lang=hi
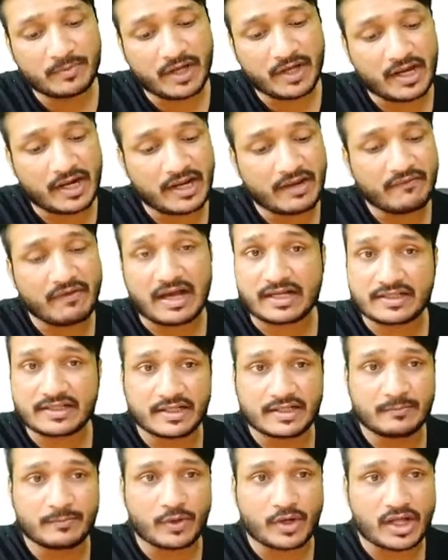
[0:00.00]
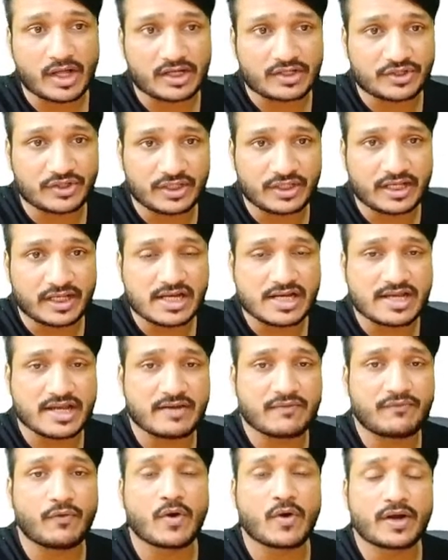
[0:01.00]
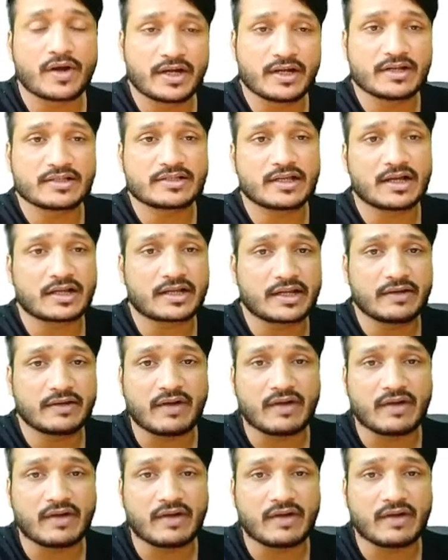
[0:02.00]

कर रहे हैं वैक्सीन प्रोडक्शन के लिए फॉरेनर्स आके